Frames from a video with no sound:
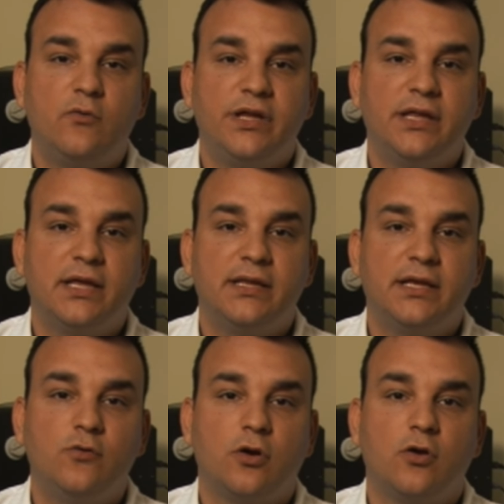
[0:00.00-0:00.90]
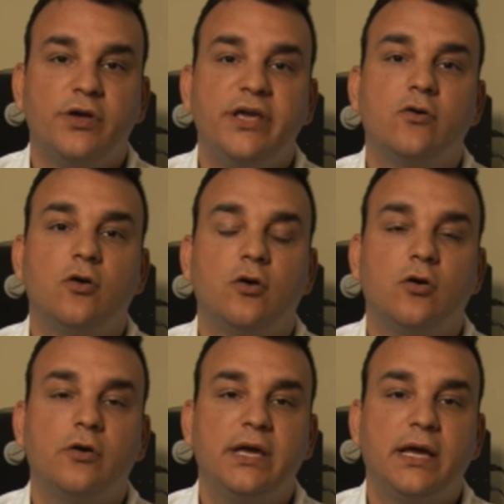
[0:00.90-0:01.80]
unidad de urología
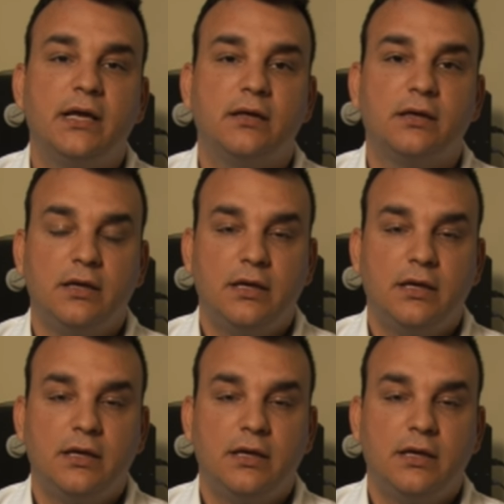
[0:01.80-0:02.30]
oncológica